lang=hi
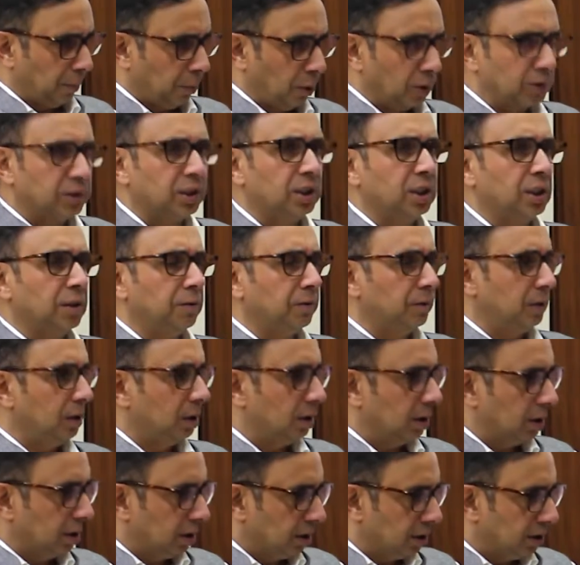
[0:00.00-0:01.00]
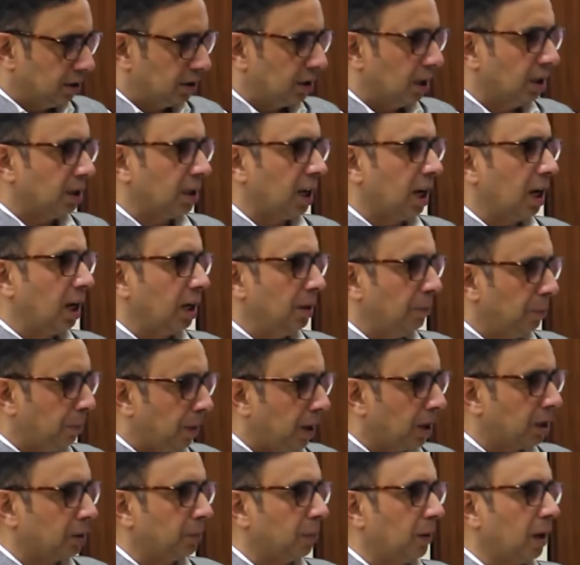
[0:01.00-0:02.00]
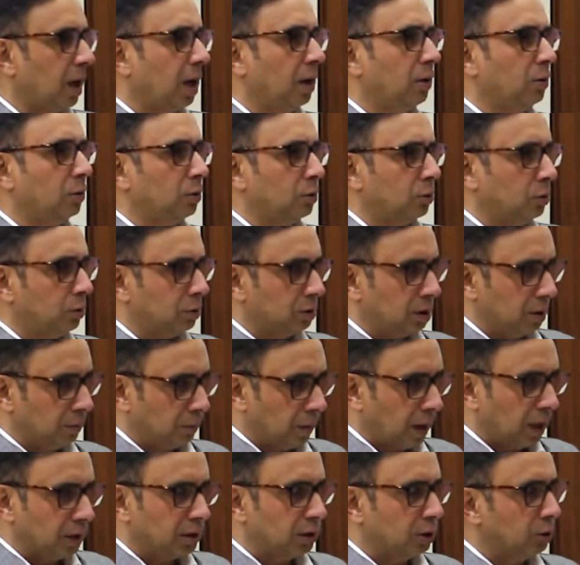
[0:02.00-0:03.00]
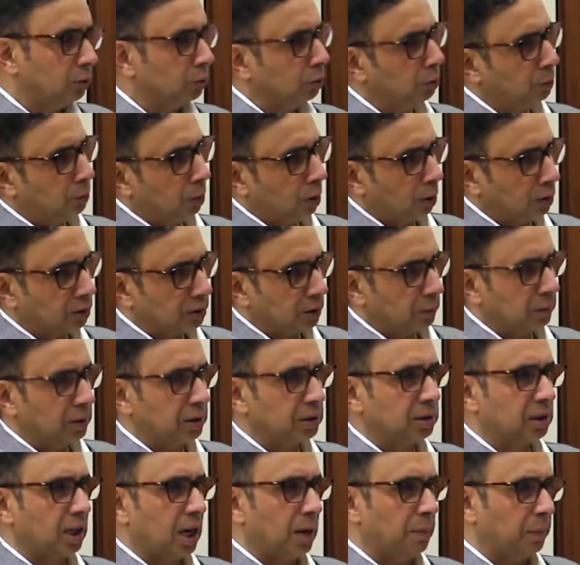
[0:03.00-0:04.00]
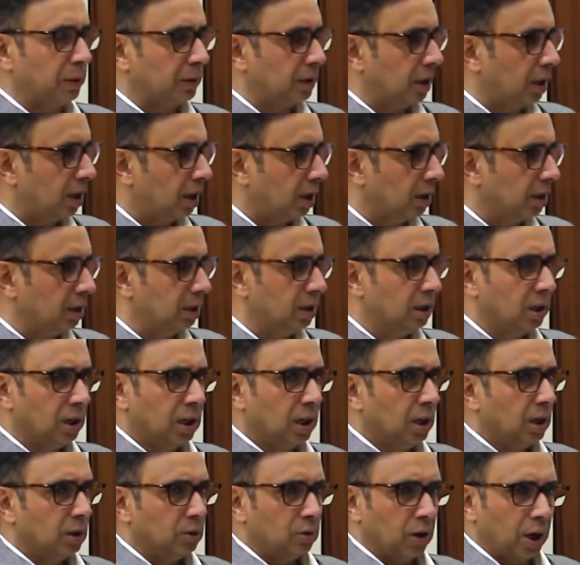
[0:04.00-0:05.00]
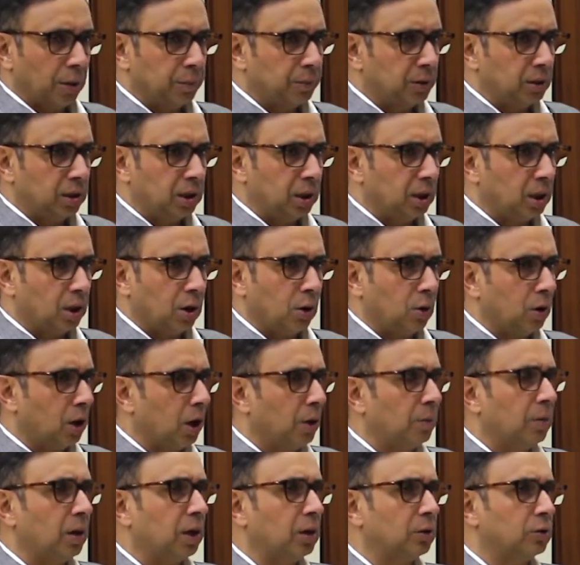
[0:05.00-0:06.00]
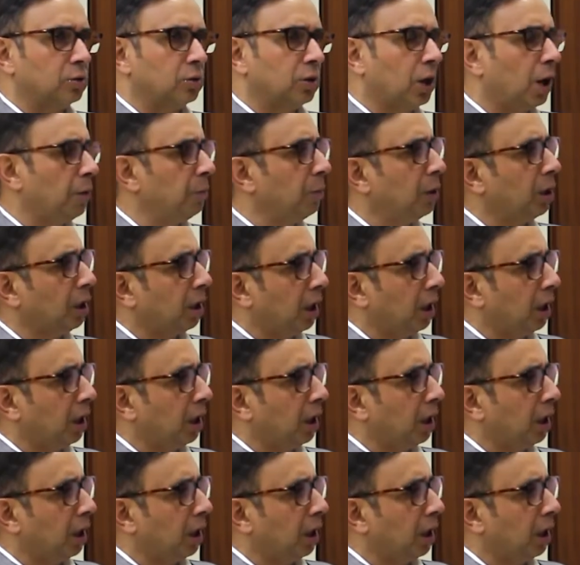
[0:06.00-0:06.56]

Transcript: पॉजिटिव रिजल्ट आया इम्पैक्ट पड़ा है लोगों से बातचीत हुई बहुत समस्याएं पता लगी तो आपने देखा होगा हमारे चुनाव में